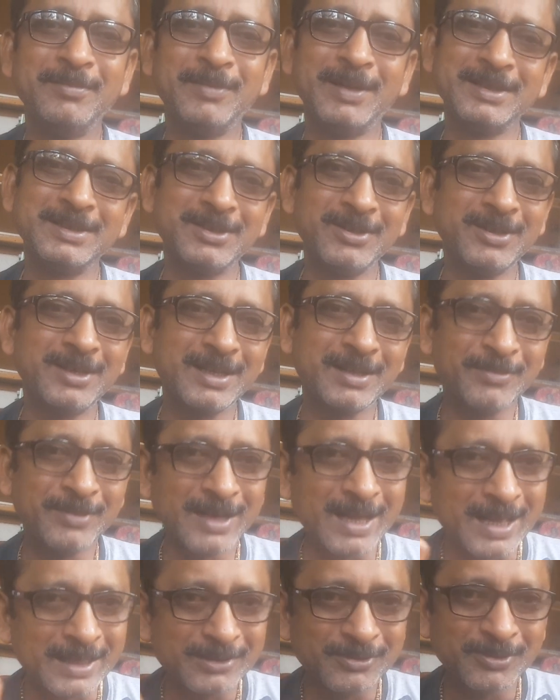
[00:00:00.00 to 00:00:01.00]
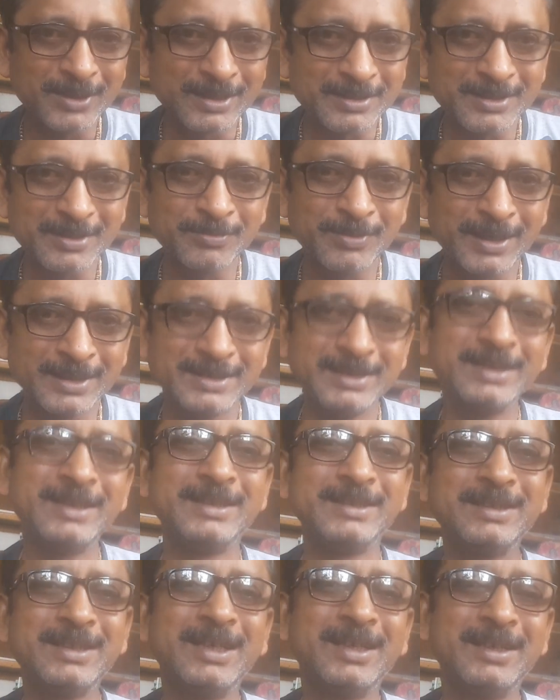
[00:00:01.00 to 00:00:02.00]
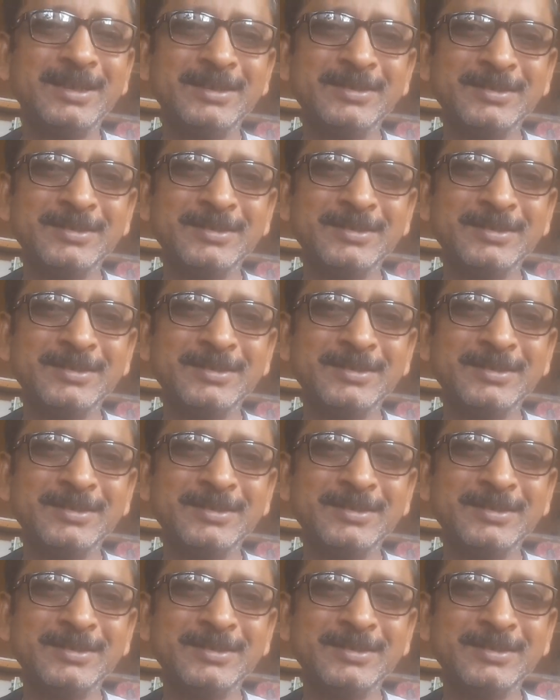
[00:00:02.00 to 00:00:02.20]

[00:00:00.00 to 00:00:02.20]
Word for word: মাছ ধরাটা আমার এত একটা বাজে নেশা